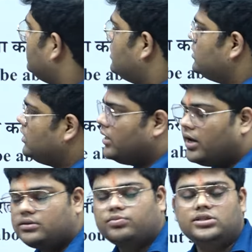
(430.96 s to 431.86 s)
से इसने
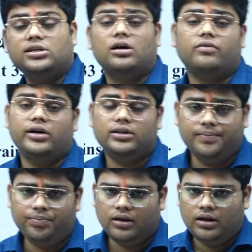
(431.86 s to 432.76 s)
यह सब चीज़ें करवाई
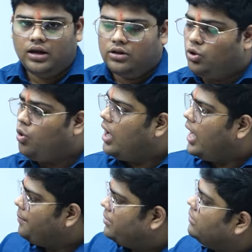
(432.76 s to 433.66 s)
थी तो
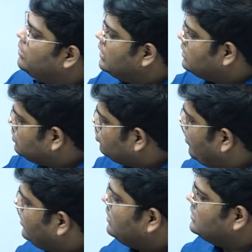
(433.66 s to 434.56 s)
अब
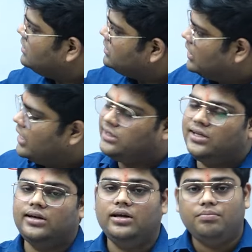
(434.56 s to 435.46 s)
कॉइन इसने चलाए थे
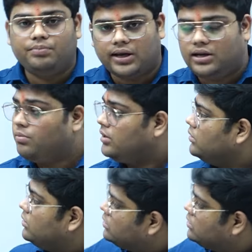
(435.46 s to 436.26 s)
या नहीं पहली बात